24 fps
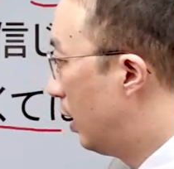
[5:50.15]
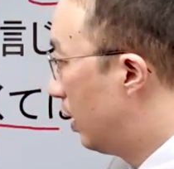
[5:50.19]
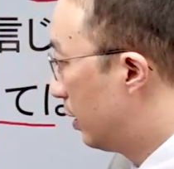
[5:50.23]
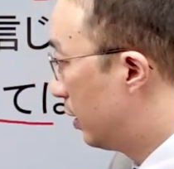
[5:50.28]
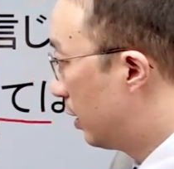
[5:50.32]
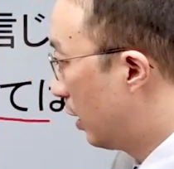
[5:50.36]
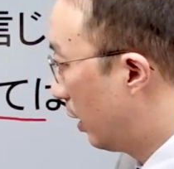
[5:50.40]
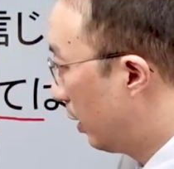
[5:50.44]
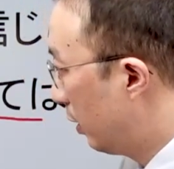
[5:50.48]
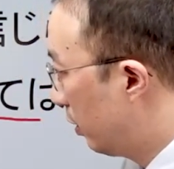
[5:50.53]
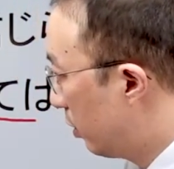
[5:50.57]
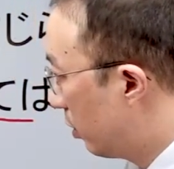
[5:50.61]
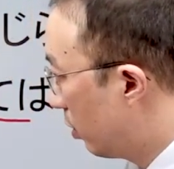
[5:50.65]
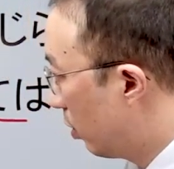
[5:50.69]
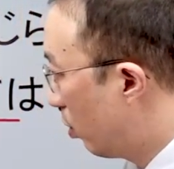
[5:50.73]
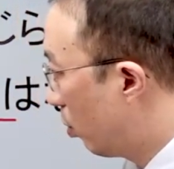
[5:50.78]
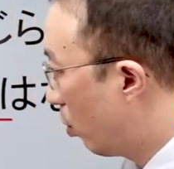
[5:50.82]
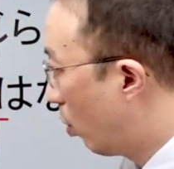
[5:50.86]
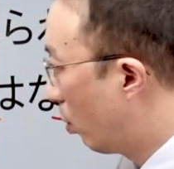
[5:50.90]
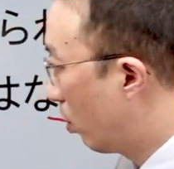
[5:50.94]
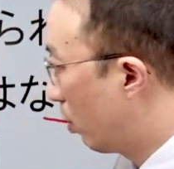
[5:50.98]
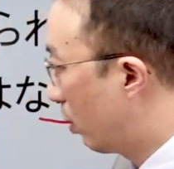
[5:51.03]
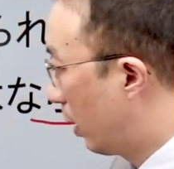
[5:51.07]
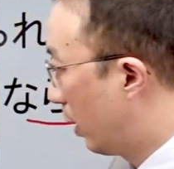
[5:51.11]
자, 이츠노
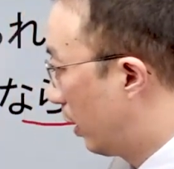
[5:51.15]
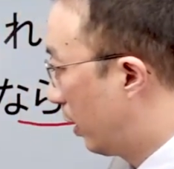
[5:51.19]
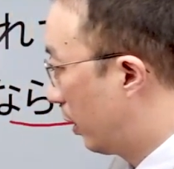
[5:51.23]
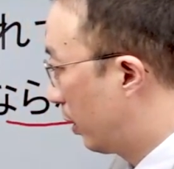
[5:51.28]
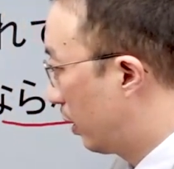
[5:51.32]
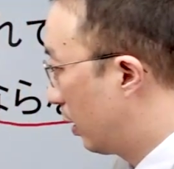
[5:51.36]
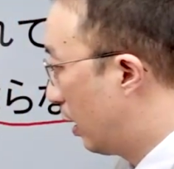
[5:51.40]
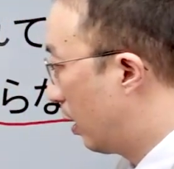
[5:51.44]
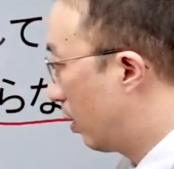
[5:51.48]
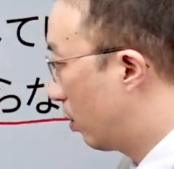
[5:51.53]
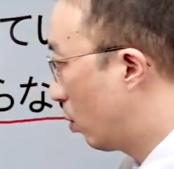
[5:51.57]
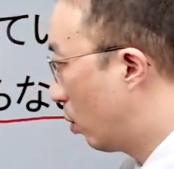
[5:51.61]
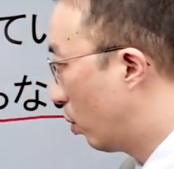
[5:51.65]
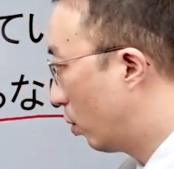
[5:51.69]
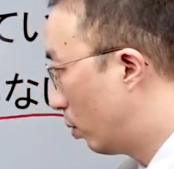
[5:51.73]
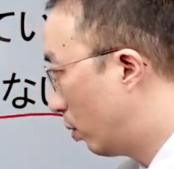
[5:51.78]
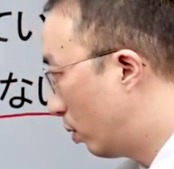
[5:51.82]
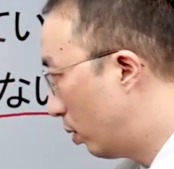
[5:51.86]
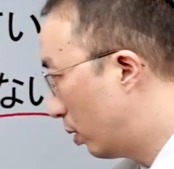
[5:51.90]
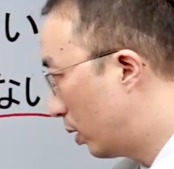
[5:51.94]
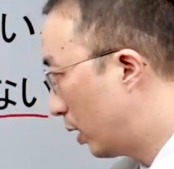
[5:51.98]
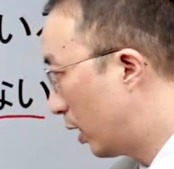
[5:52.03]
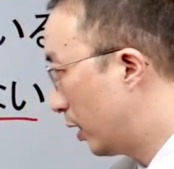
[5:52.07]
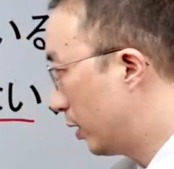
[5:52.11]
고로카라카
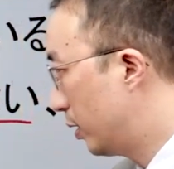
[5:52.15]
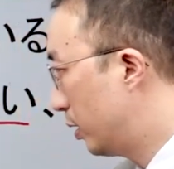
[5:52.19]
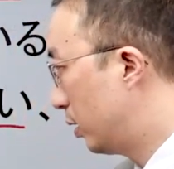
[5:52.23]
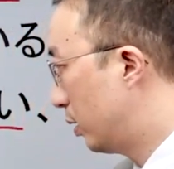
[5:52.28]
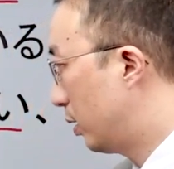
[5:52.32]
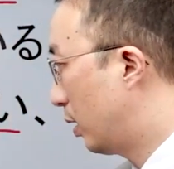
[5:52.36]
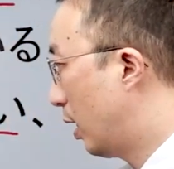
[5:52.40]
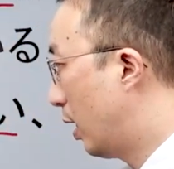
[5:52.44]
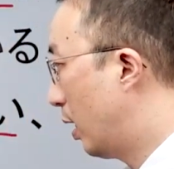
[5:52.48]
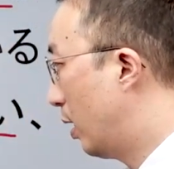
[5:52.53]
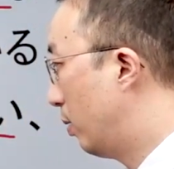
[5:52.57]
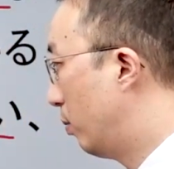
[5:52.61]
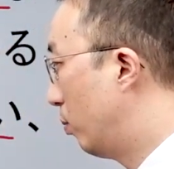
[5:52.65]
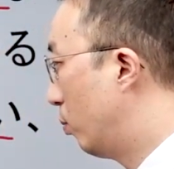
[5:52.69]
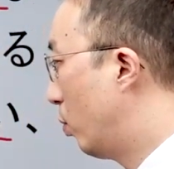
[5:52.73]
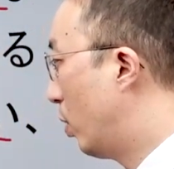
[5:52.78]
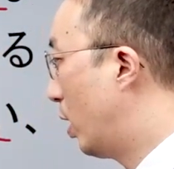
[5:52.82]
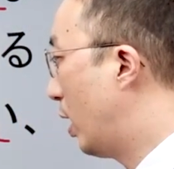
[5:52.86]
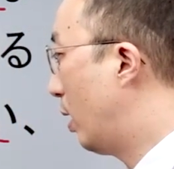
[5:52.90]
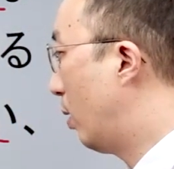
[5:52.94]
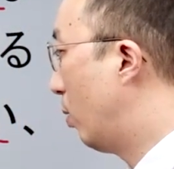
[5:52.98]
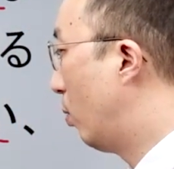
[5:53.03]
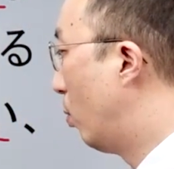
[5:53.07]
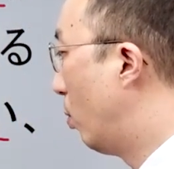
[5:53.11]
코노
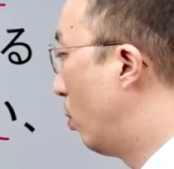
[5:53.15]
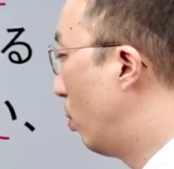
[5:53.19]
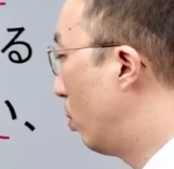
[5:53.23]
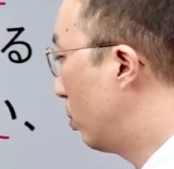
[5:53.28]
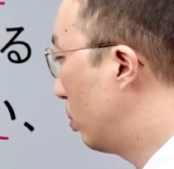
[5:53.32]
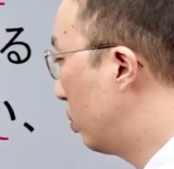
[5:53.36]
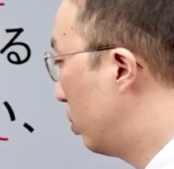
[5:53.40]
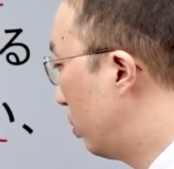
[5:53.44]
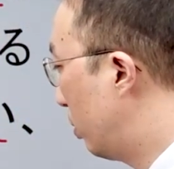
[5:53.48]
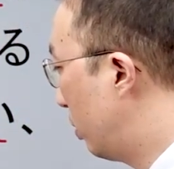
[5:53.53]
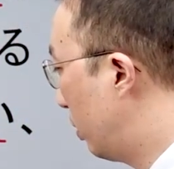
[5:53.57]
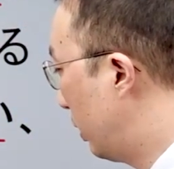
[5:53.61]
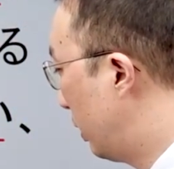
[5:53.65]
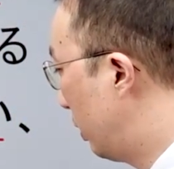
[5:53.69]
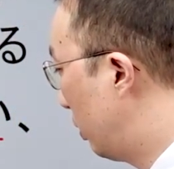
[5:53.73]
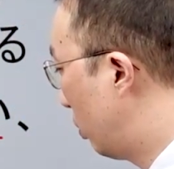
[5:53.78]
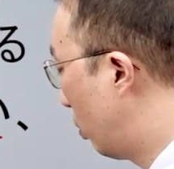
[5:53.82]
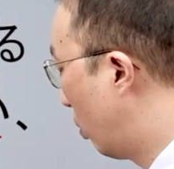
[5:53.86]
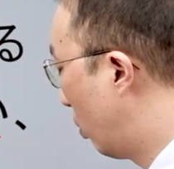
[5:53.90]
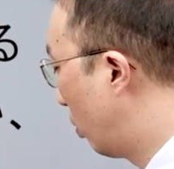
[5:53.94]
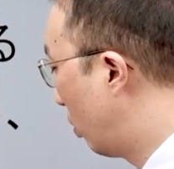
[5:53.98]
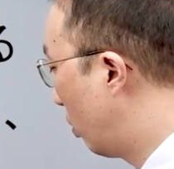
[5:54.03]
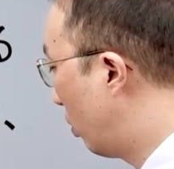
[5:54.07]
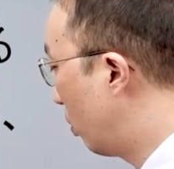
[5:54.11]
카치칸와 오쿠노
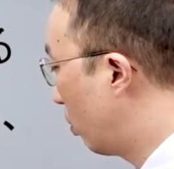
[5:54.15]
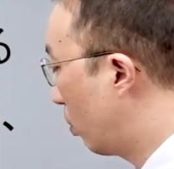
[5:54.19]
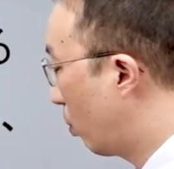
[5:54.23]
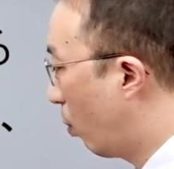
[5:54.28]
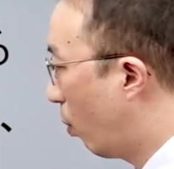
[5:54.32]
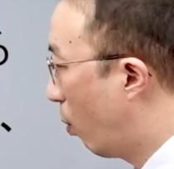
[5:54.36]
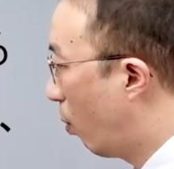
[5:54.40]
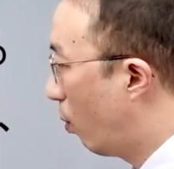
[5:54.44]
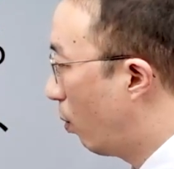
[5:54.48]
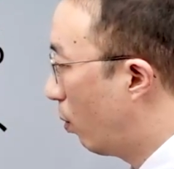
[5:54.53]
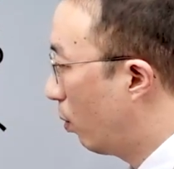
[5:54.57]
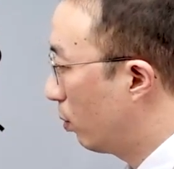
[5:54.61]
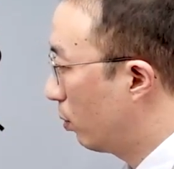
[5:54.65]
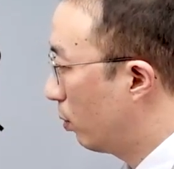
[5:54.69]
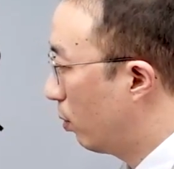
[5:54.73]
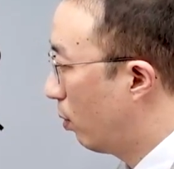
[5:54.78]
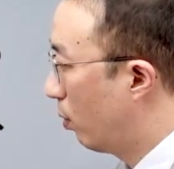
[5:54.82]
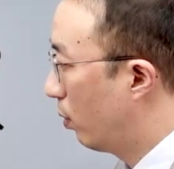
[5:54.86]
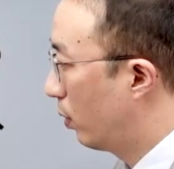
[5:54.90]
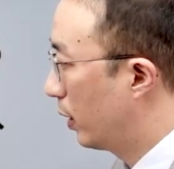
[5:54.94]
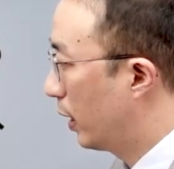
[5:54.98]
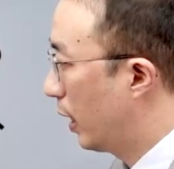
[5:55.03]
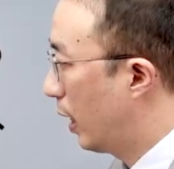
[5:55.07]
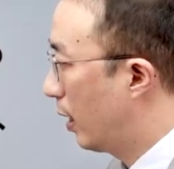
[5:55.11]
히토노
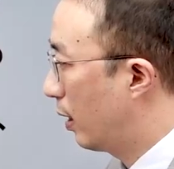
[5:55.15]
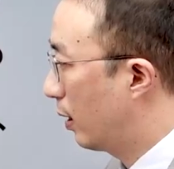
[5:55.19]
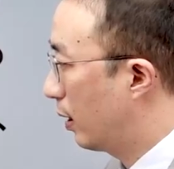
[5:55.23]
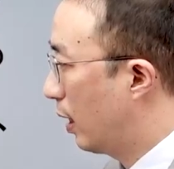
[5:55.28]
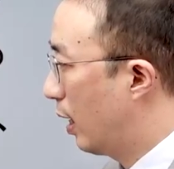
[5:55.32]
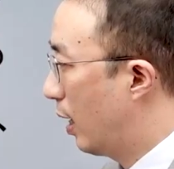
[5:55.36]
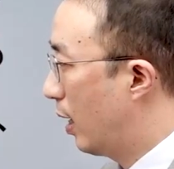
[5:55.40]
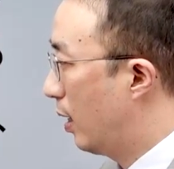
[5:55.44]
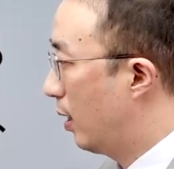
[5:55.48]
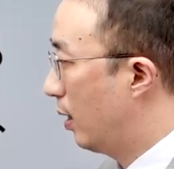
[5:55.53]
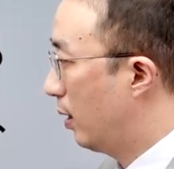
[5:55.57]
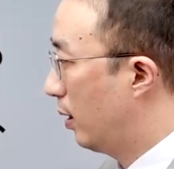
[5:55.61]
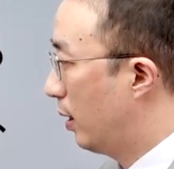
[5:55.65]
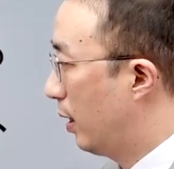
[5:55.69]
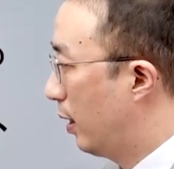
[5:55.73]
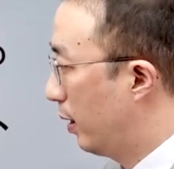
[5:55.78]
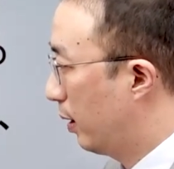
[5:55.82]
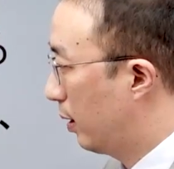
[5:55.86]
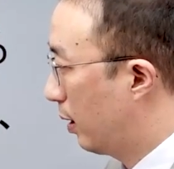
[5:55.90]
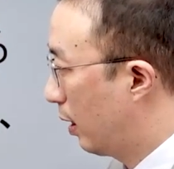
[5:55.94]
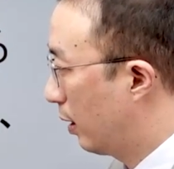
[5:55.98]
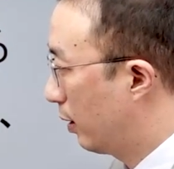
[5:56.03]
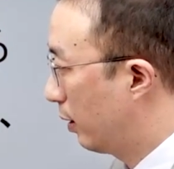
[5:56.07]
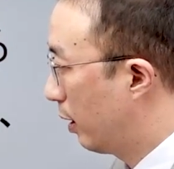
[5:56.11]
코도야 칸가의
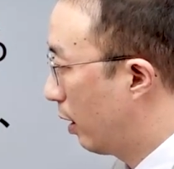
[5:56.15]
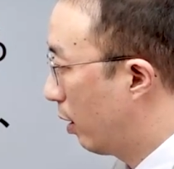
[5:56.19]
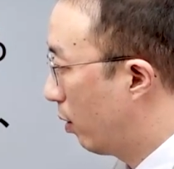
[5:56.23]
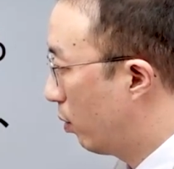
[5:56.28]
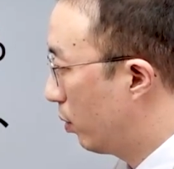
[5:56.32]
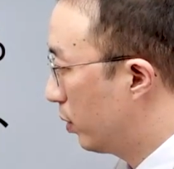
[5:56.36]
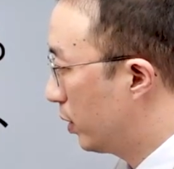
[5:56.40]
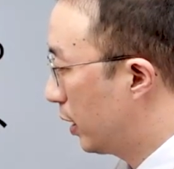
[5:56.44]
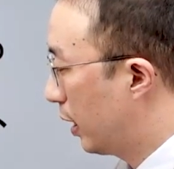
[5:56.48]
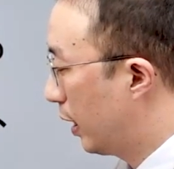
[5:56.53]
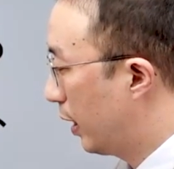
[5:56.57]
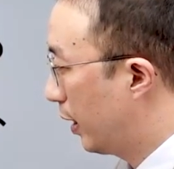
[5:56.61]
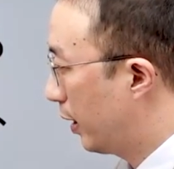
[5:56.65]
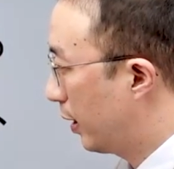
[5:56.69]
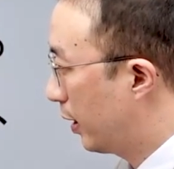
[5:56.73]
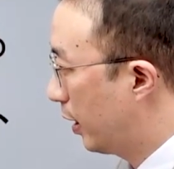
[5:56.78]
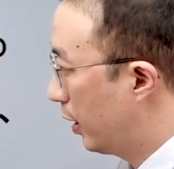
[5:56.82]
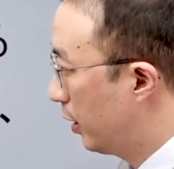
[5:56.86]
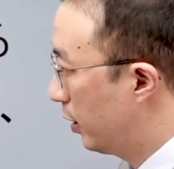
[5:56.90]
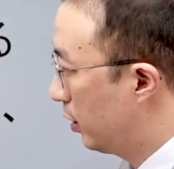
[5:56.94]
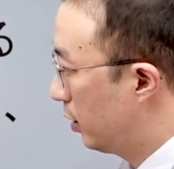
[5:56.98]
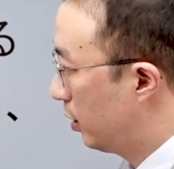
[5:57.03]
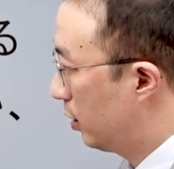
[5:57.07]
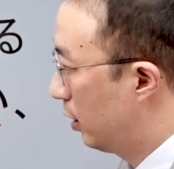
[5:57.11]
카타오
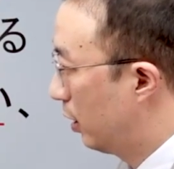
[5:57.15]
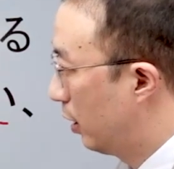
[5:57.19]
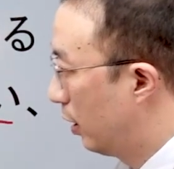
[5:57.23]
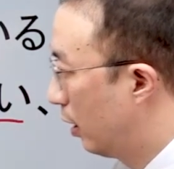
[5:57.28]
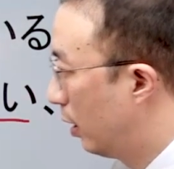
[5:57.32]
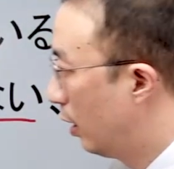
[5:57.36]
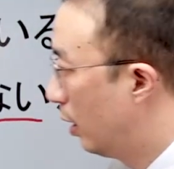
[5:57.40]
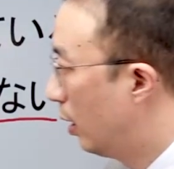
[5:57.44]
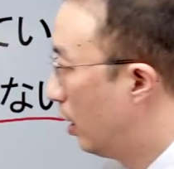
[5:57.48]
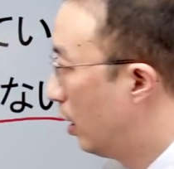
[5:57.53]
세겐시.